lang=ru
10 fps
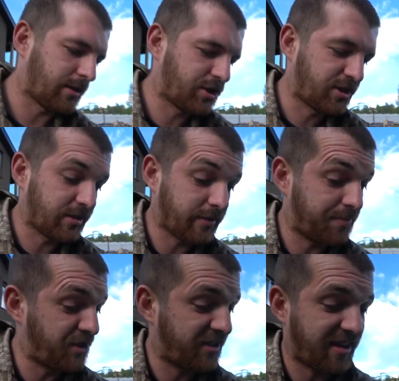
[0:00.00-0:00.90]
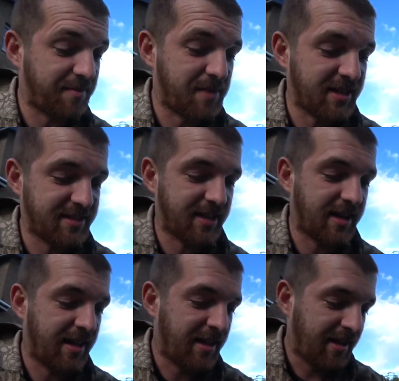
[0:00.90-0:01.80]
ложится вообще как
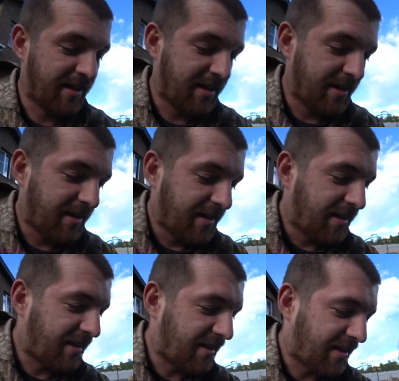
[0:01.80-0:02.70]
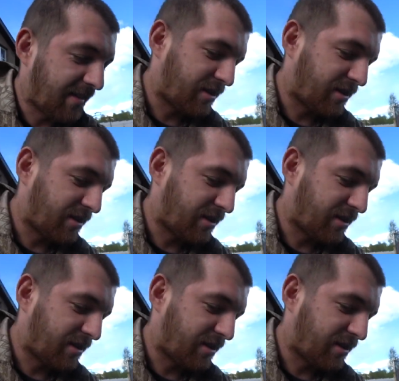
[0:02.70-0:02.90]
масло, а,